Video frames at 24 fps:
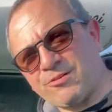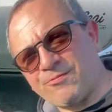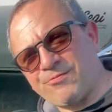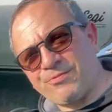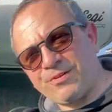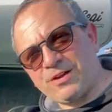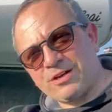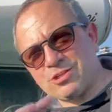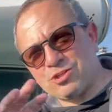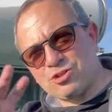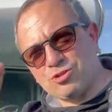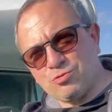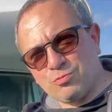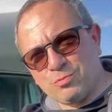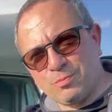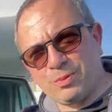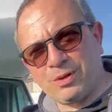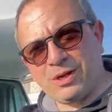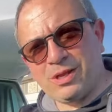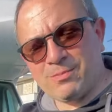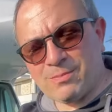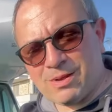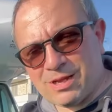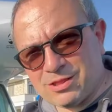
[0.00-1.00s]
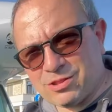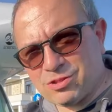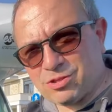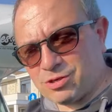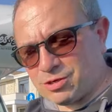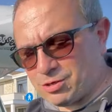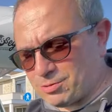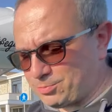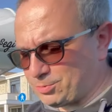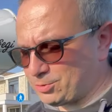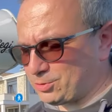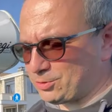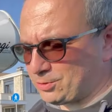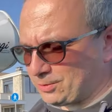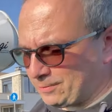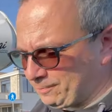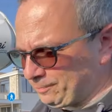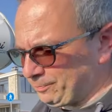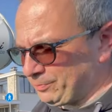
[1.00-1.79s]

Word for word: a farci un prima e dopo